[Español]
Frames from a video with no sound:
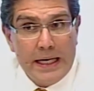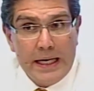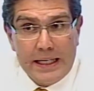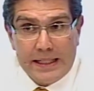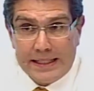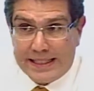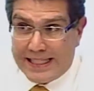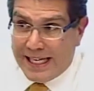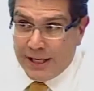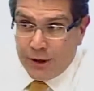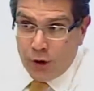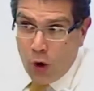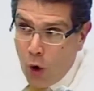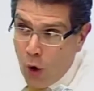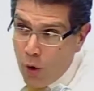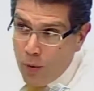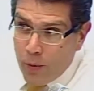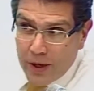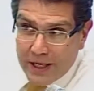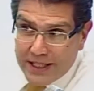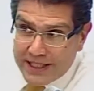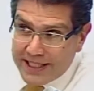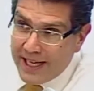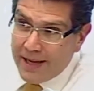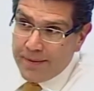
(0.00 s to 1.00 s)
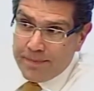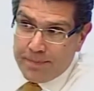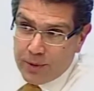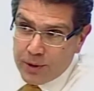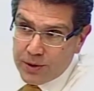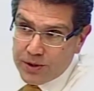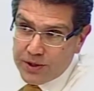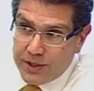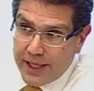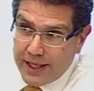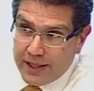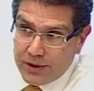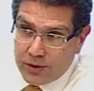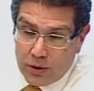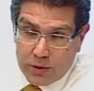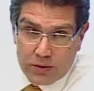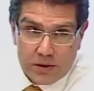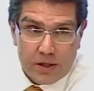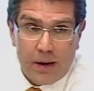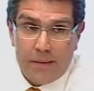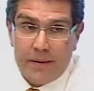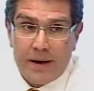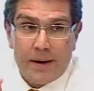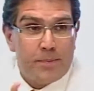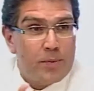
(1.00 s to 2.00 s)
Si no hubo el 100%,
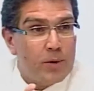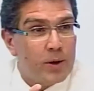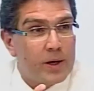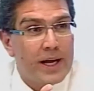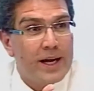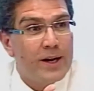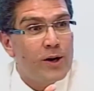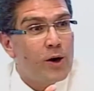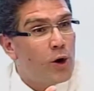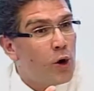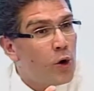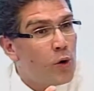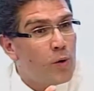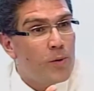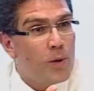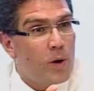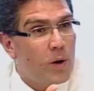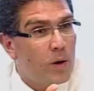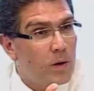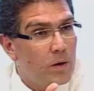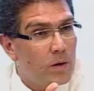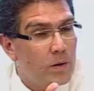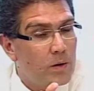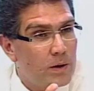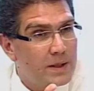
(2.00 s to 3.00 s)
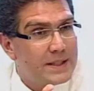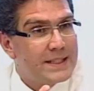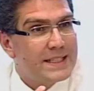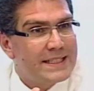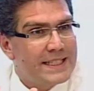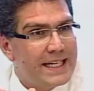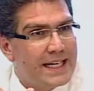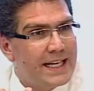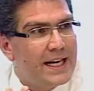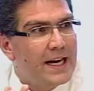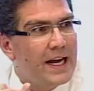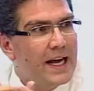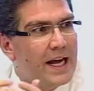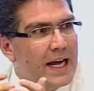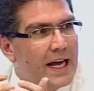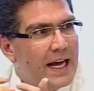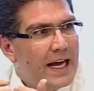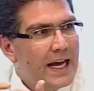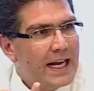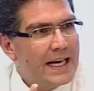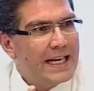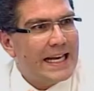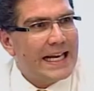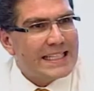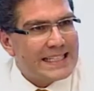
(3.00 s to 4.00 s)
saber por qué no lo hubo. Es decir,
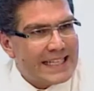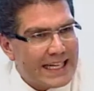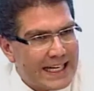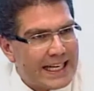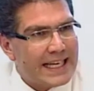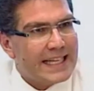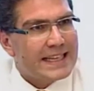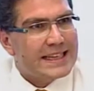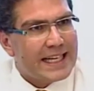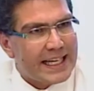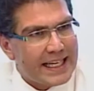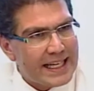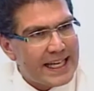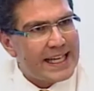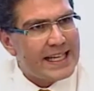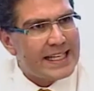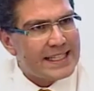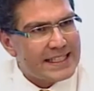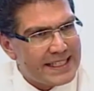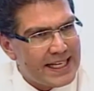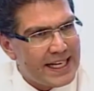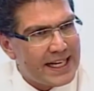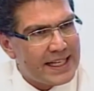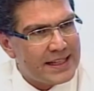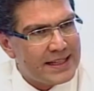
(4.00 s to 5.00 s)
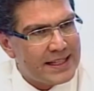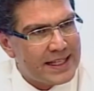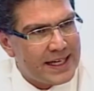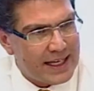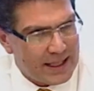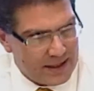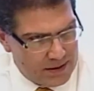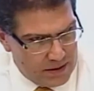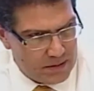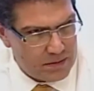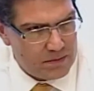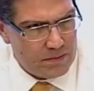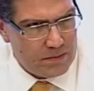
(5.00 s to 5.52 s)
la Secretaría de Hacienda